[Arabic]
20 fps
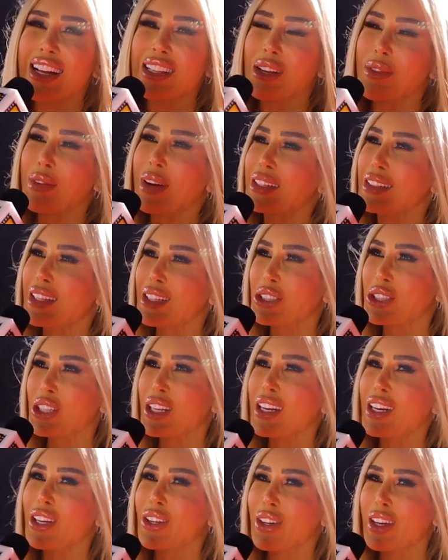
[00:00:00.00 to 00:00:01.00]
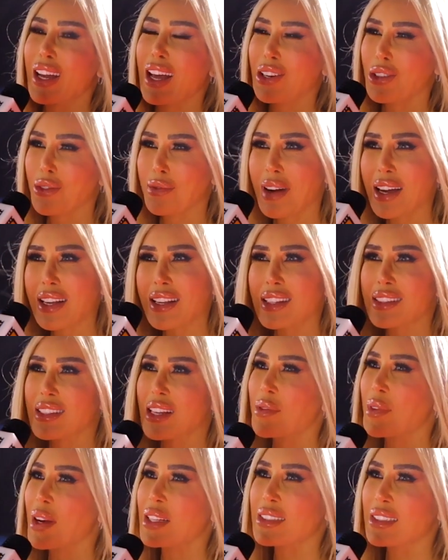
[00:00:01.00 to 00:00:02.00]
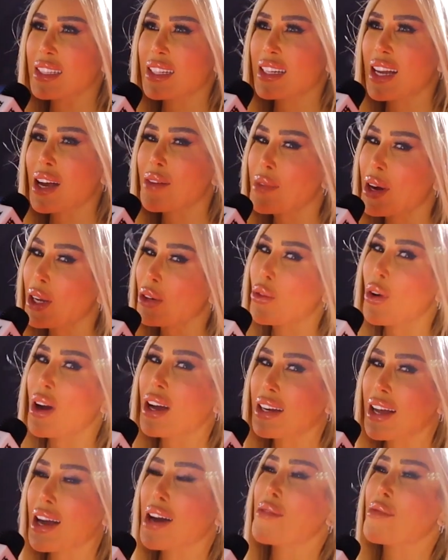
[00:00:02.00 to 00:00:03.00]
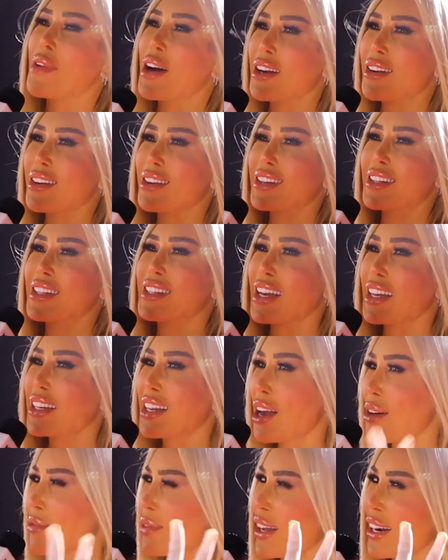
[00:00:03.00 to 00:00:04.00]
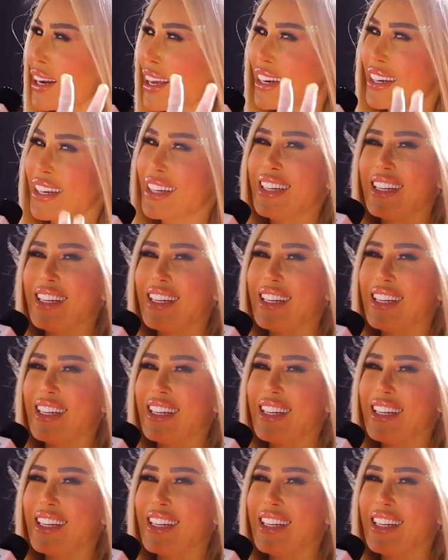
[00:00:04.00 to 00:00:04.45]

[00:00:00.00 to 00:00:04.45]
طب هيدا شيء حلو لانه مايا دياب اصلا قمر وانا قمر يعني قمرين